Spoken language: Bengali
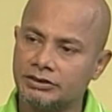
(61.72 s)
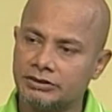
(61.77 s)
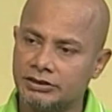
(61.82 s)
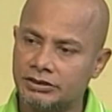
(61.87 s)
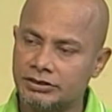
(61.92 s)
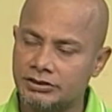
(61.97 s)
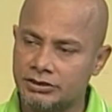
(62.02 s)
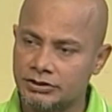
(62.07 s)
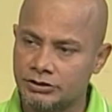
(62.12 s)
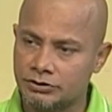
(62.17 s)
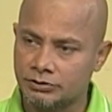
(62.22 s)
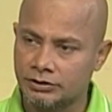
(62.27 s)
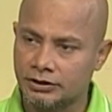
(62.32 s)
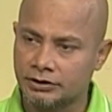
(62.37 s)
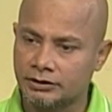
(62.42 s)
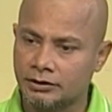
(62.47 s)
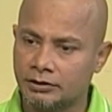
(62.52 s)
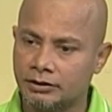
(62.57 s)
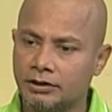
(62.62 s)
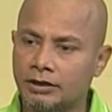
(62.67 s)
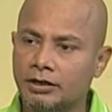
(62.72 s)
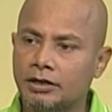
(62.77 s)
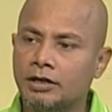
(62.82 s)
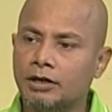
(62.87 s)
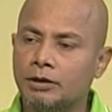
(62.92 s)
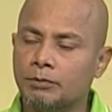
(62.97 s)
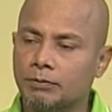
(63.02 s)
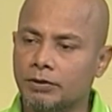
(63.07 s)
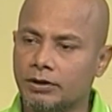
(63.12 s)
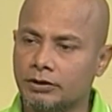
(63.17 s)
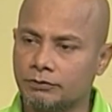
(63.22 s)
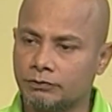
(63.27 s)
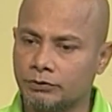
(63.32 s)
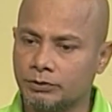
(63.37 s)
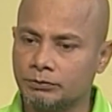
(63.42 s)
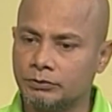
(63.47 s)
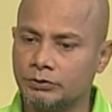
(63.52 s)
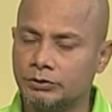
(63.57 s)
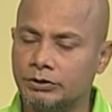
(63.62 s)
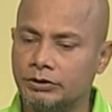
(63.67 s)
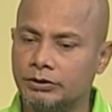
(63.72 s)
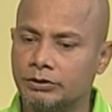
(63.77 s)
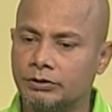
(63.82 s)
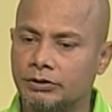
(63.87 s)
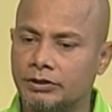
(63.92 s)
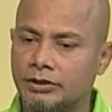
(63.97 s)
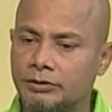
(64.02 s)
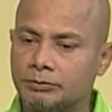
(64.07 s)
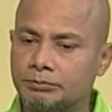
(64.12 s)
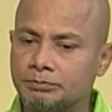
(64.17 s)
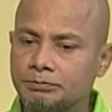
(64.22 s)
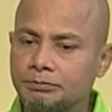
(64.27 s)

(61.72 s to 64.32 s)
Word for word: এক্সচেঞ্জের জন্য একটা প্ল্যাটফর্ম তৈরি করা